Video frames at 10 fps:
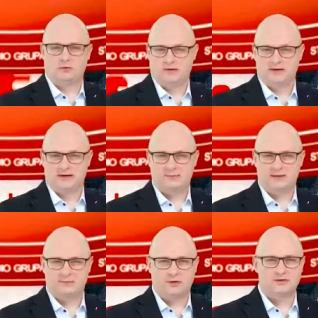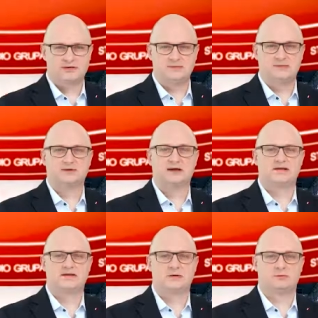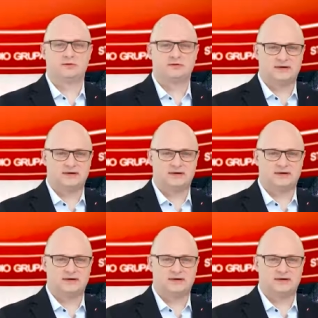Uwalniamy polski potencjał. Pod